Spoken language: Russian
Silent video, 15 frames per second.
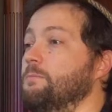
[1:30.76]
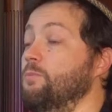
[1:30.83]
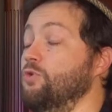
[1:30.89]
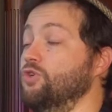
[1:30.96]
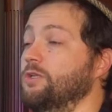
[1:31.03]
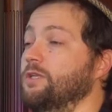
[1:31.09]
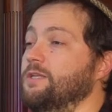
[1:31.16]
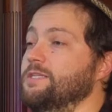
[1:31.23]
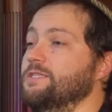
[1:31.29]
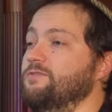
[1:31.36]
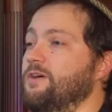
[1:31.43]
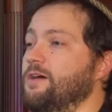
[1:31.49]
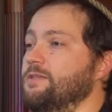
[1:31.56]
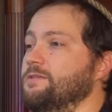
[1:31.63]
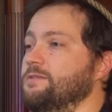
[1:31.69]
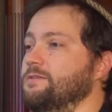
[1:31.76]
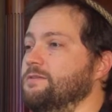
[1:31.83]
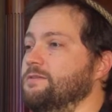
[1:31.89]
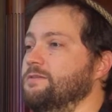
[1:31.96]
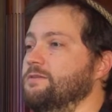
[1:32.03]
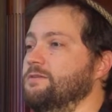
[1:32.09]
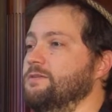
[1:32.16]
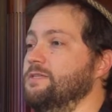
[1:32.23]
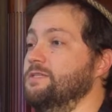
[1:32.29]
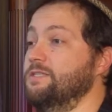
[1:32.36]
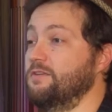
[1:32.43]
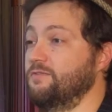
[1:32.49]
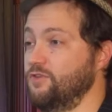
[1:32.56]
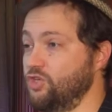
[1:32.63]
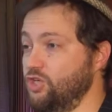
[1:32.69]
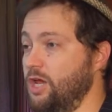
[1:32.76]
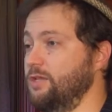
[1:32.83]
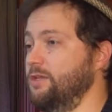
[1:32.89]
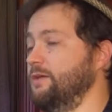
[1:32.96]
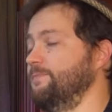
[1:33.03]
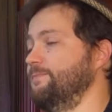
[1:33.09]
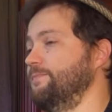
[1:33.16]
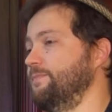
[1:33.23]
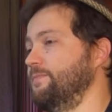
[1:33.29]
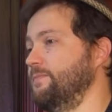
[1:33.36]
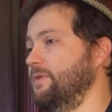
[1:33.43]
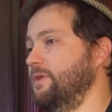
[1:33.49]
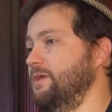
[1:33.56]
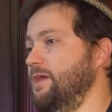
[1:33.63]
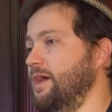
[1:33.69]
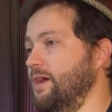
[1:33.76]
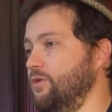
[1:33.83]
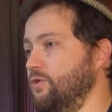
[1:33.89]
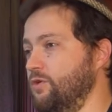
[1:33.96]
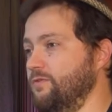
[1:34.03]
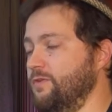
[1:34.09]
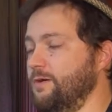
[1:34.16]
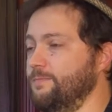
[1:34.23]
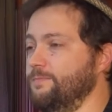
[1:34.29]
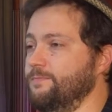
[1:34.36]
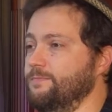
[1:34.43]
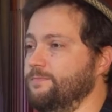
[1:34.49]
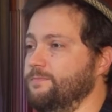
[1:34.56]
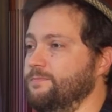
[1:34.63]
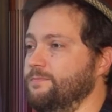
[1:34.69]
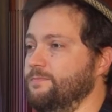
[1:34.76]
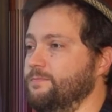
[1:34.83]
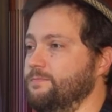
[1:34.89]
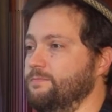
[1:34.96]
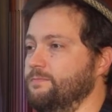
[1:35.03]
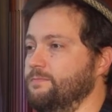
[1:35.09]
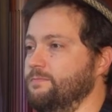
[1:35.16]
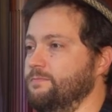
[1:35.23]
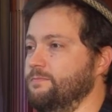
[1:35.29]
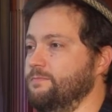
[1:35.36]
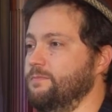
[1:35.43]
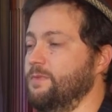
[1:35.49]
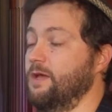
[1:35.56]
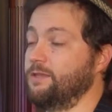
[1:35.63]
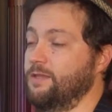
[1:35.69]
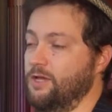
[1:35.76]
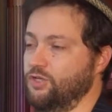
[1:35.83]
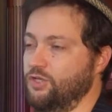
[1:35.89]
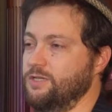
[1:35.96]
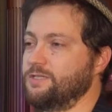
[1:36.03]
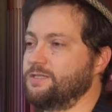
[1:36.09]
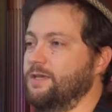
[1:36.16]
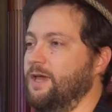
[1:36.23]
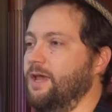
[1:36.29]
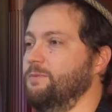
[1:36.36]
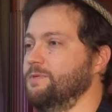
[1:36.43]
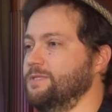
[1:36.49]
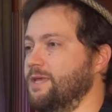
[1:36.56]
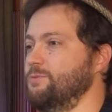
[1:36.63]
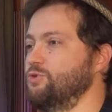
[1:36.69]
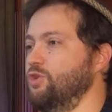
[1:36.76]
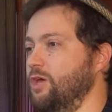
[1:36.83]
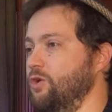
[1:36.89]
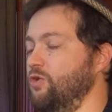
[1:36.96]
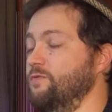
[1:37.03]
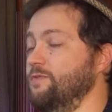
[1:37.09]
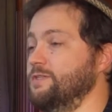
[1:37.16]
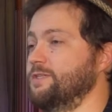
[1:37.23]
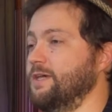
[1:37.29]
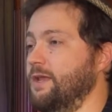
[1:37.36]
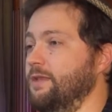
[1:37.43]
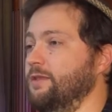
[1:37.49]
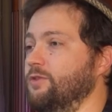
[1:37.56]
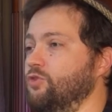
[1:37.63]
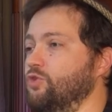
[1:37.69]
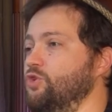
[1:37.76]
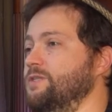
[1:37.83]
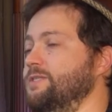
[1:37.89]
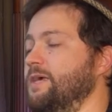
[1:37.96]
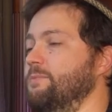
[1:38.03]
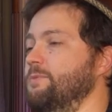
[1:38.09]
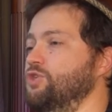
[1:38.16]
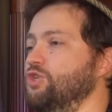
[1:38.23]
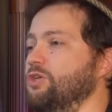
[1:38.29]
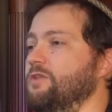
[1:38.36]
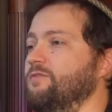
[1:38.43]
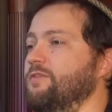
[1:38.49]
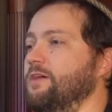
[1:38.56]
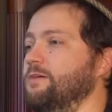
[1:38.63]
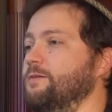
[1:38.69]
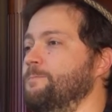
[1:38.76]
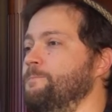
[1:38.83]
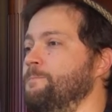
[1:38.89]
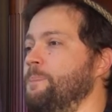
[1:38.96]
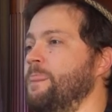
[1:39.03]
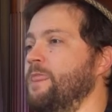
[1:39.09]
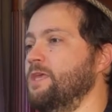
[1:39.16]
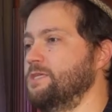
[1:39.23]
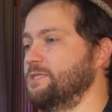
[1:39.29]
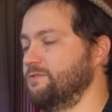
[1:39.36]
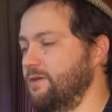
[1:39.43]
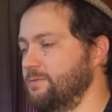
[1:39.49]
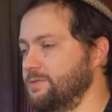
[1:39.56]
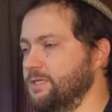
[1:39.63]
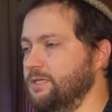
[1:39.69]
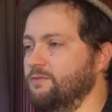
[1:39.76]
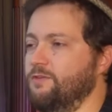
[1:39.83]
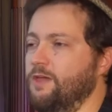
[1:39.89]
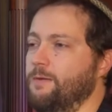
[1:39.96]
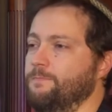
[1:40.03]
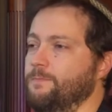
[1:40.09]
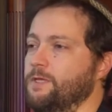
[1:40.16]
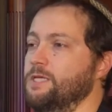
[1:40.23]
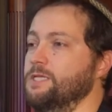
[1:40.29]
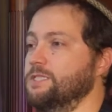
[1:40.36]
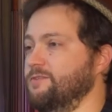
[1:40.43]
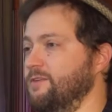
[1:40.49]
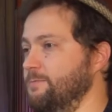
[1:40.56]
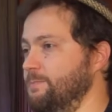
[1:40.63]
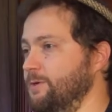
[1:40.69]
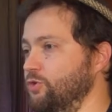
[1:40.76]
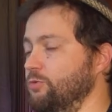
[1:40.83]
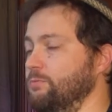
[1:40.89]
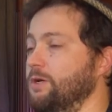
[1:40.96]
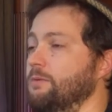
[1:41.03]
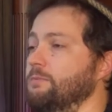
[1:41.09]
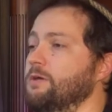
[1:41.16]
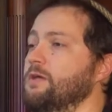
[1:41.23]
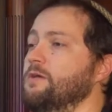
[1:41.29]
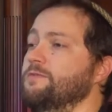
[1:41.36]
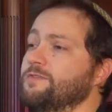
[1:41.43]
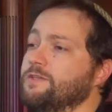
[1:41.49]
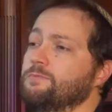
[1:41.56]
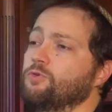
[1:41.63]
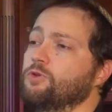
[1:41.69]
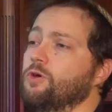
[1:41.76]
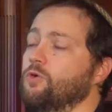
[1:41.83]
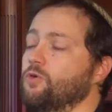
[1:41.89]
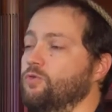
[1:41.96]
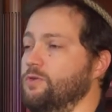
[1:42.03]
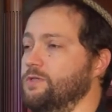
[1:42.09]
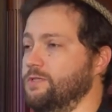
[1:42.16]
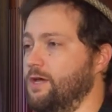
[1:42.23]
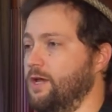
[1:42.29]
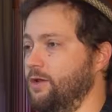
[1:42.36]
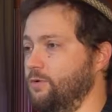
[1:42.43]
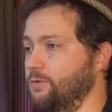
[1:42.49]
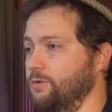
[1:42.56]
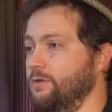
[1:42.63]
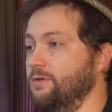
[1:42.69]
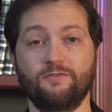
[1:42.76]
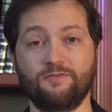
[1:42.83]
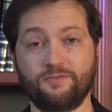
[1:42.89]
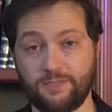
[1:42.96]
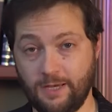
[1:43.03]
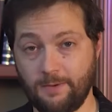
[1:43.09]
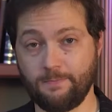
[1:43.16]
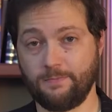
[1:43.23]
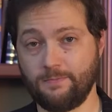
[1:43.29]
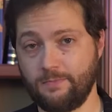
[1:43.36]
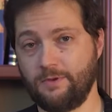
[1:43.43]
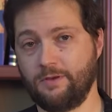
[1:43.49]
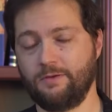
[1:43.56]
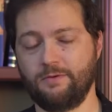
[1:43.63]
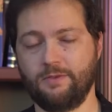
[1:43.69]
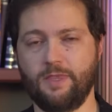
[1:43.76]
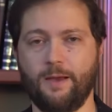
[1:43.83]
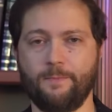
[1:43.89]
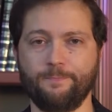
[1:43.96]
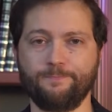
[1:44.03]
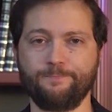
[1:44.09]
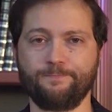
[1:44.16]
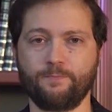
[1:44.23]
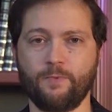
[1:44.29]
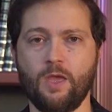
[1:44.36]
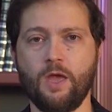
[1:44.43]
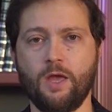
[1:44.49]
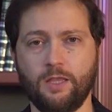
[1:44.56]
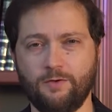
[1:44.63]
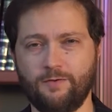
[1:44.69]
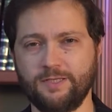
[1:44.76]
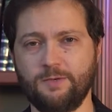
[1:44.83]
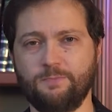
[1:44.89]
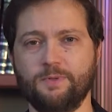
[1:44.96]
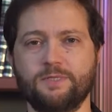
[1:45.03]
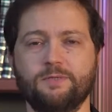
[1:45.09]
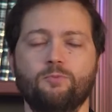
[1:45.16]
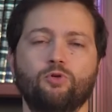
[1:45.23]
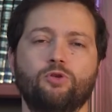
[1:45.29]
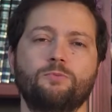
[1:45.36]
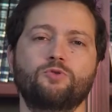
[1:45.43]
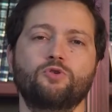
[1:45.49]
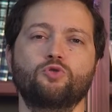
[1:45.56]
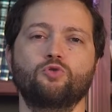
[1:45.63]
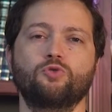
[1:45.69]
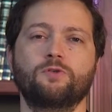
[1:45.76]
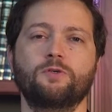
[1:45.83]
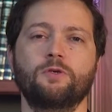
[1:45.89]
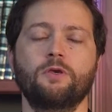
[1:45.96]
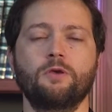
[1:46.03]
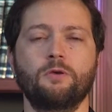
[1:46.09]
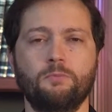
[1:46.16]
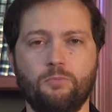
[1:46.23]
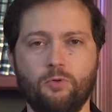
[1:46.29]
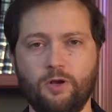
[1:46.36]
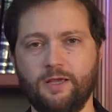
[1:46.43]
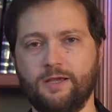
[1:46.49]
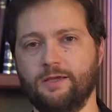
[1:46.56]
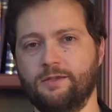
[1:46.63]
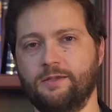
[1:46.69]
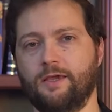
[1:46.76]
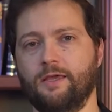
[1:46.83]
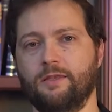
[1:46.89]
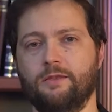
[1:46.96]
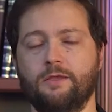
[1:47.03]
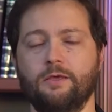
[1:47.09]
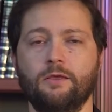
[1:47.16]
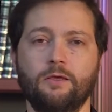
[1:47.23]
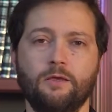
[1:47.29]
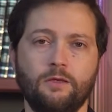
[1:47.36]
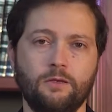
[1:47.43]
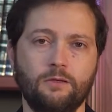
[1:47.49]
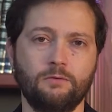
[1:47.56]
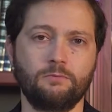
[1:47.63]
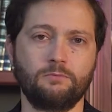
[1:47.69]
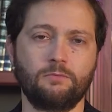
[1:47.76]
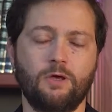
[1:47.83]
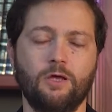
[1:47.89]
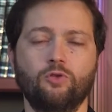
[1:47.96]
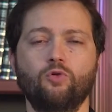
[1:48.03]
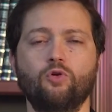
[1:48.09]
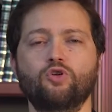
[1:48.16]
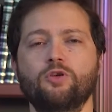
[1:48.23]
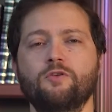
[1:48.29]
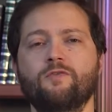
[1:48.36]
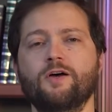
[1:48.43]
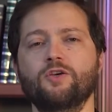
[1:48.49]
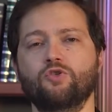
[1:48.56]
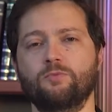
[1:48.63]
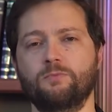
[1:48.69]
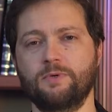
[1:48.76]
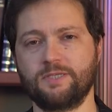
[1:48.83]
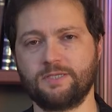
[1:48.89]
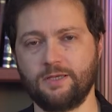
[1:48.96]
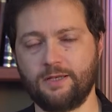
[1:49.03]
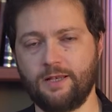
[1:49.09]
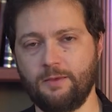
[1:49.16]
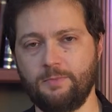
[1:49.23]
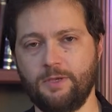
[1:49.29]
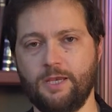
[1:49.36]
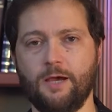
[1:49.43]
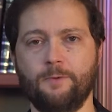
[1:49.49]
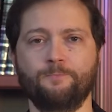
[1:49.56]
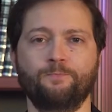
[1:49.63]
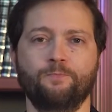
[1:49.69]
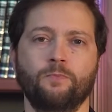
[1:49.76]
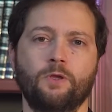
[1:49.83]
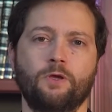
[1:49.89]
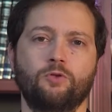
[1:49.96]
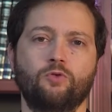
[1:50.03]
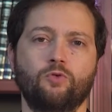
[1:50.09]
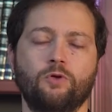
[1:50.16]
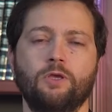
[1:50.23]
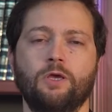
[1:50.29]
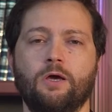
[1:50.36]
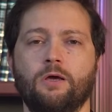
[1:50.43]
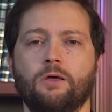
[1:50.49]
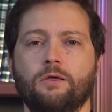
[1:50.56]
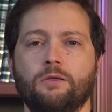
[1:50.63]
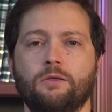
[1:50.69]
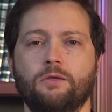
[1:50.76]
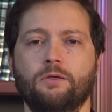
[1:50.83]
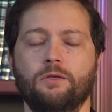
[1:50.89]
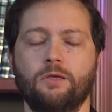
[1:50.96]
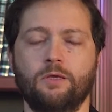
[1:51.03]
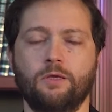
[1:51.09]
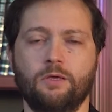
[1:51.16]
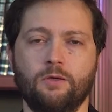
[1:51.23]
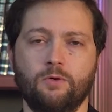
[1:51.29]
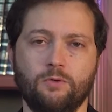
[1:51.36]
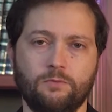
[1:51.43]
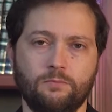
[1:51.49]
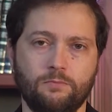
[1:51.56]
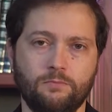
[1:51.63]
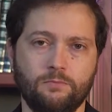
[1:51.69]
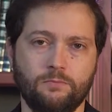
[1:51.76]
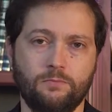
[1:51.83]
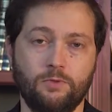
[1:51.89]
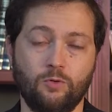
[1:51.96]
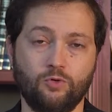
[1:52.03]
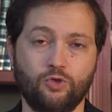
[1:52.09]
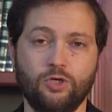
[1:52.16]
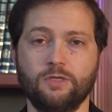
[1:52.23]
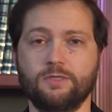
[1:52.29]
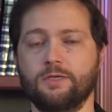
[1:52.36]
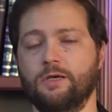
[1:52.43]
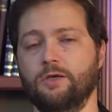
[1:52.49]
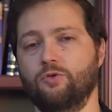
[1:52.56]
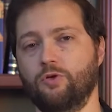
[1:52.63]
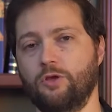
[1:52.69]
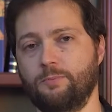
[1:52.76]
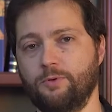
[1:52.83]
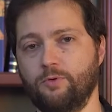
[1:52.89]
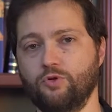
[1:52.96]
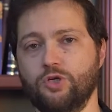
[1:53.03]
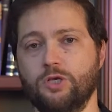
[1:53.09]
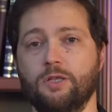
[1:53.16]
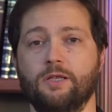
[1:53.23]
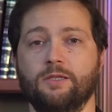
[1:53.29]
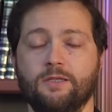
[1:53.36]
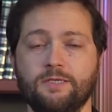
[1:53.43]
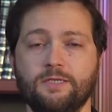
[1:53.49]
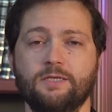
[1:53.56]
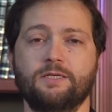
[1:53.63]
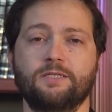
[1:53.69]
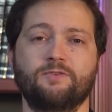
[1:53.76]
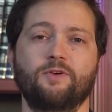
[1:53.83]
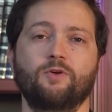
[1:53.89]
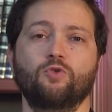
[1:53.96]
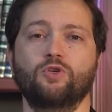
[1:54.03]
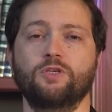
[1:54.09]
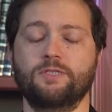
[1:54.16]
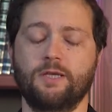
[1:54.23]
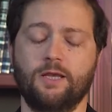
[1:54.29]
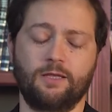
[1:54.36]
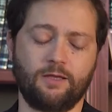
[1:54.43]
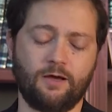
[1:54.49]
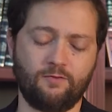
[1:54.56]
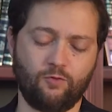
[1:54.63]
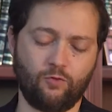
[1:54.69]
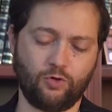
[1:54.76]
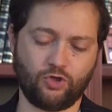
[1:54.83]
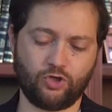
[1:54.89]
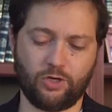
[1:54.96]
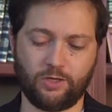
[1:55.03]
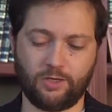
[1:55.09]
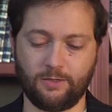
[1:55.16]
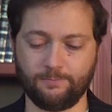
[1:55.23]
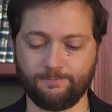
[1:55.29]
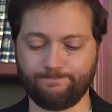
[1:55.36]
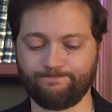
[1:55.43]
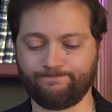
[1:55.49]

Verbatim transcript: можно это назвать завещание Иакова а также Израиль. Мы знаем, что Яков и Израиль – это тот же самый человек, своим сыновьям, своим потомкам, всему народу Израилю, всем нам. Давайте посмотрим чуть-чуть более конкретно одну очень важную мысль для меня, которую я э, научился, которую я получил от один из своих учителей, от Рав Ури Шерки.